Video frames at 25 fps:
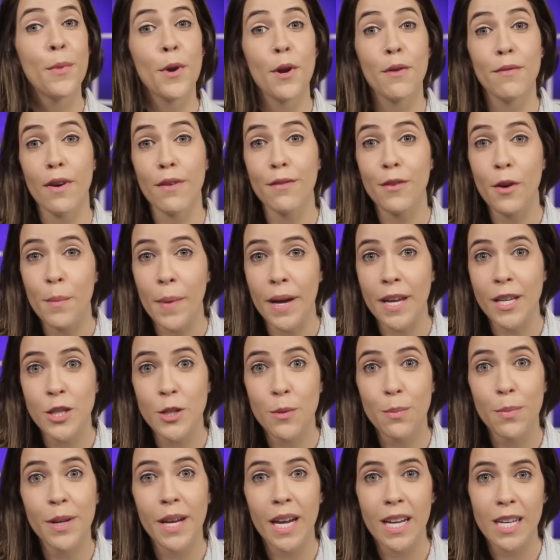provavelmente
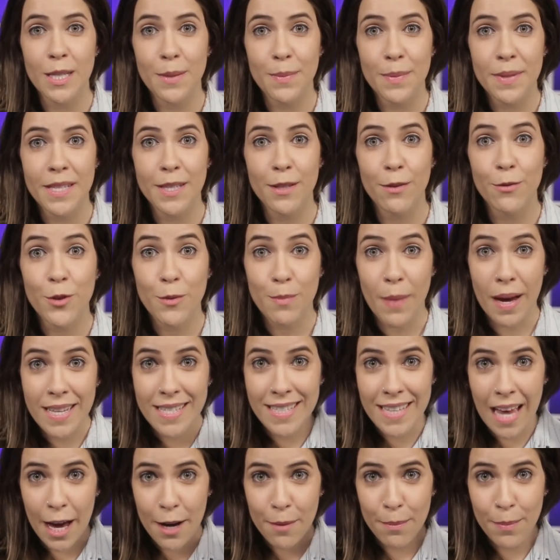porque eles precisam de
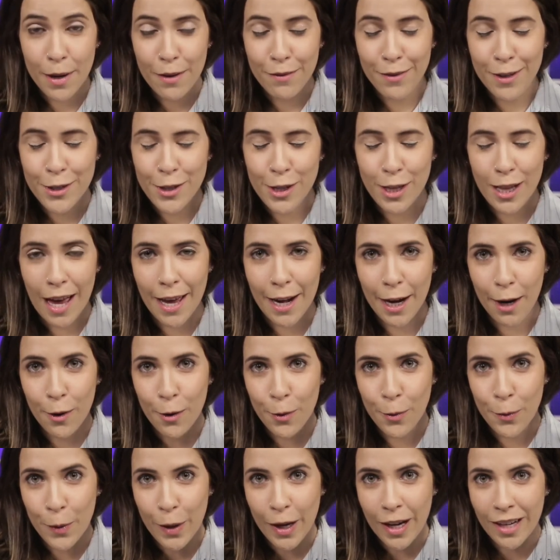mais ar para ventilar a
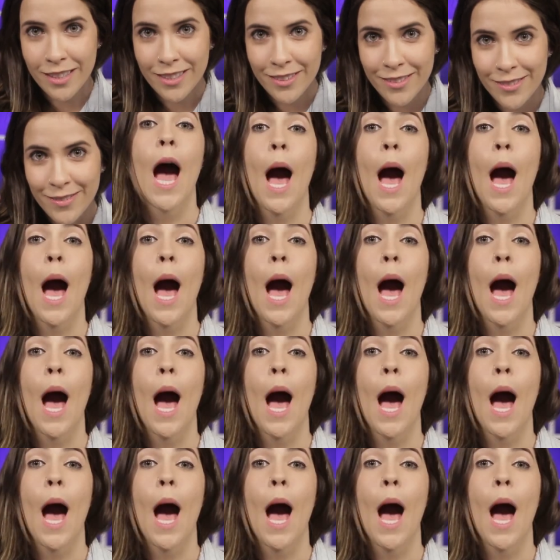cuca.